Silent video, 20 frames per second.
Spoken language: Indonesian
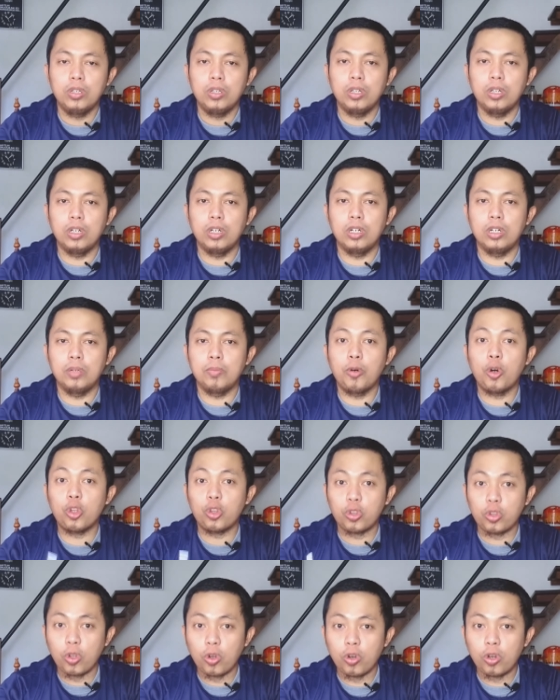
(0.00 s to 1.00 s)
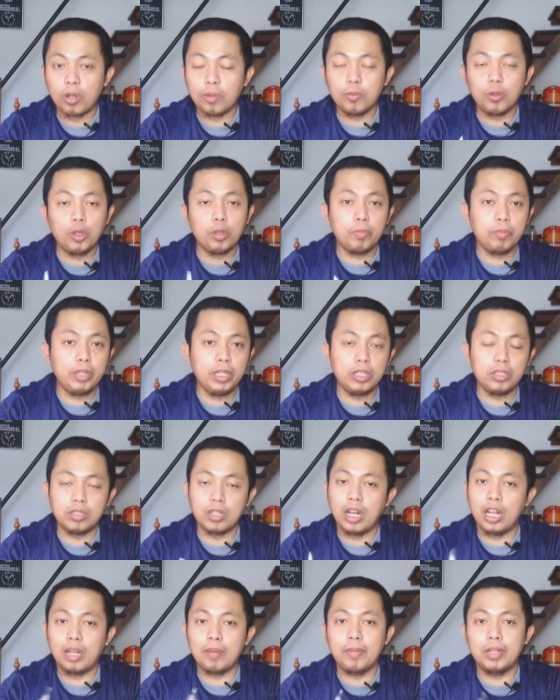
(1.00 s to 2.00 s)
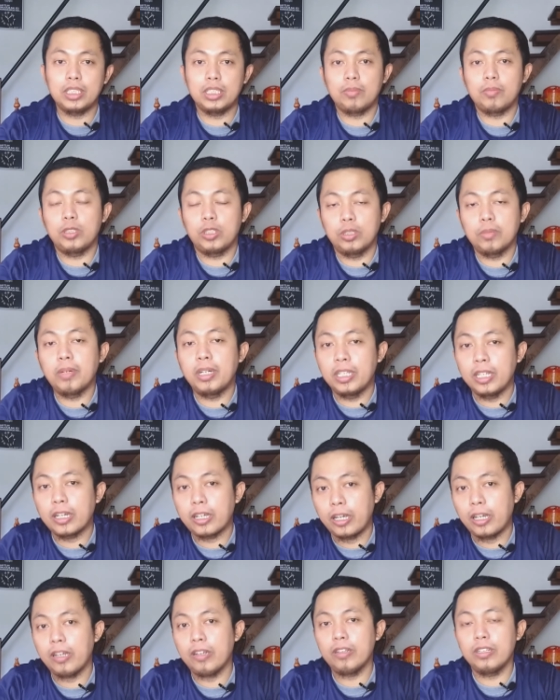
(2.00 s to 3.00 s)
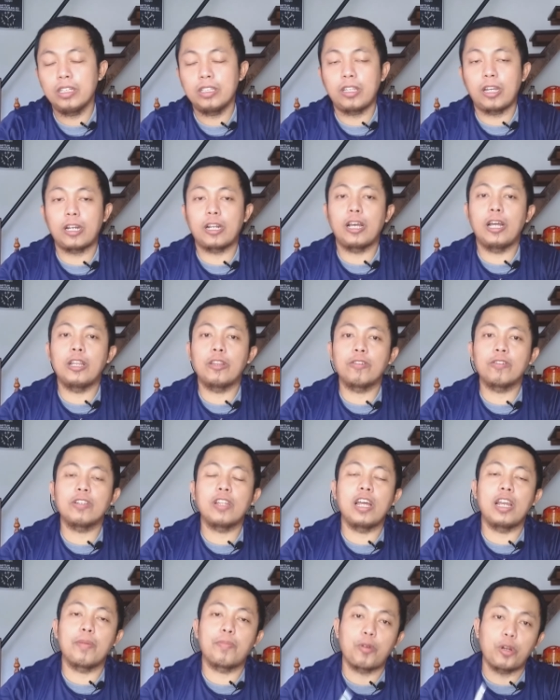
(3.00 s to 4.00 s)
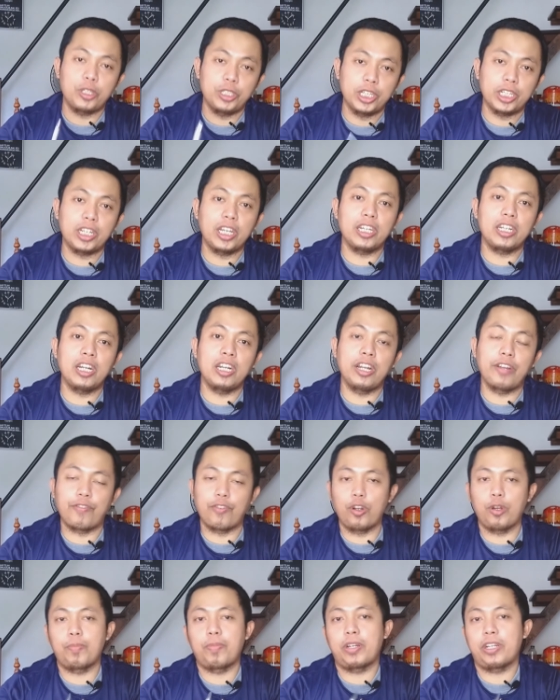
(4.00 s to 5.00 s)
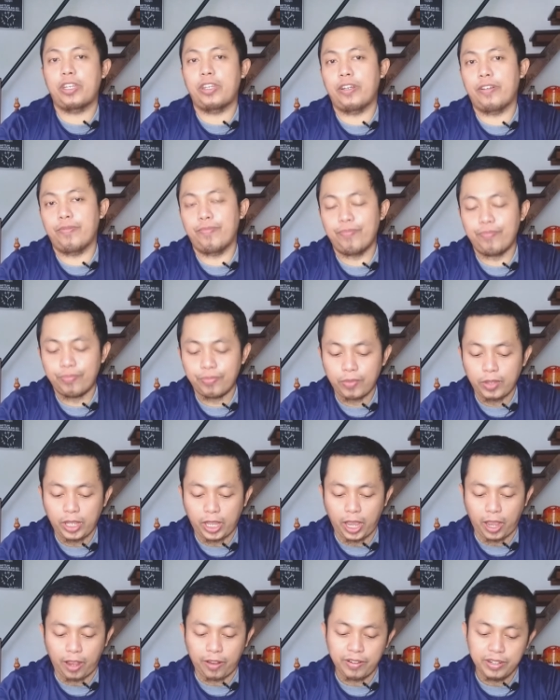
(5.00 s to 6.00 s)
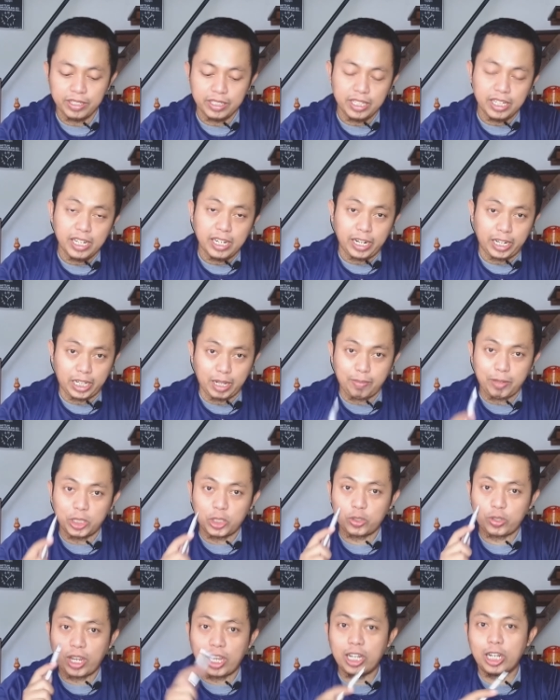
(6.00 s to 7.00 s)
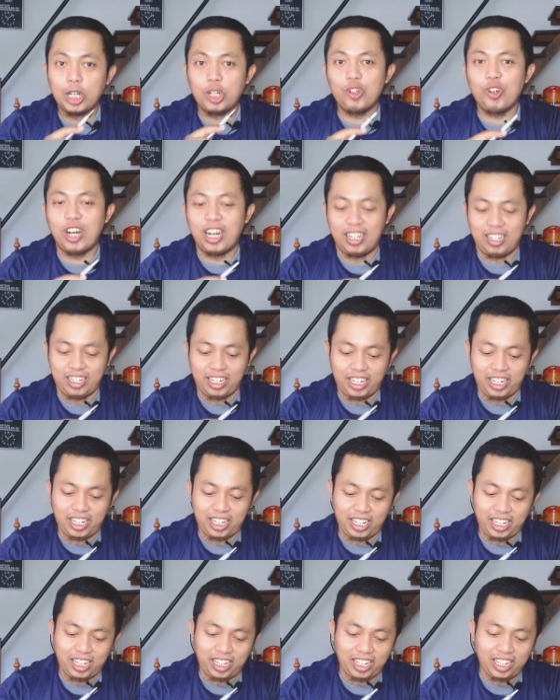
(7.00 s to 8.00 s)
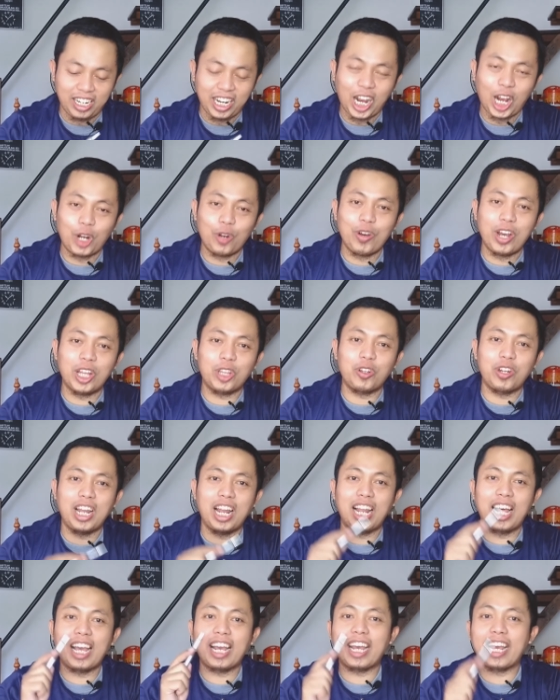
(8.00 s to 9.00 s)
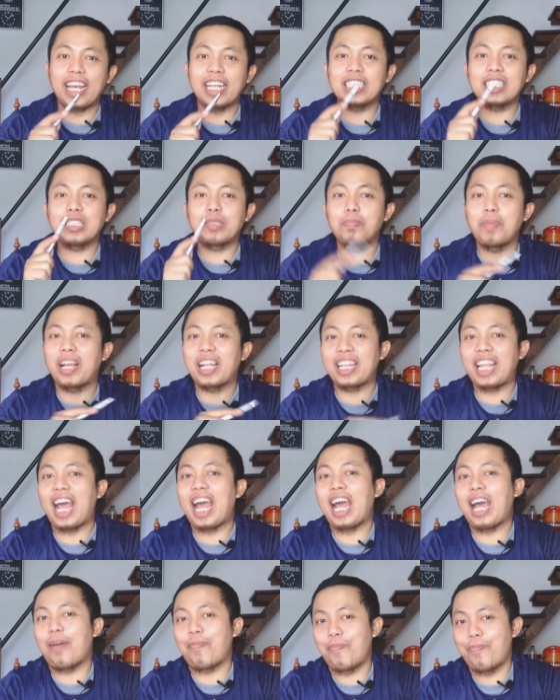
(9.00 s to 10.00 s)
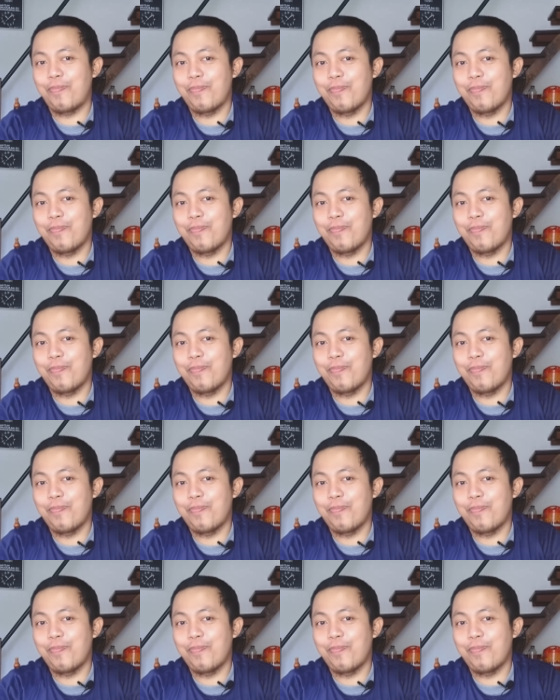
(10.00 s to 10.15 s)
uh, motor mobil segala macam itu banyak ya tergantung dari proyeknya dan developernya oke kita masuk yang kedua. Nih, yang kedua itu adalah cash bertahap.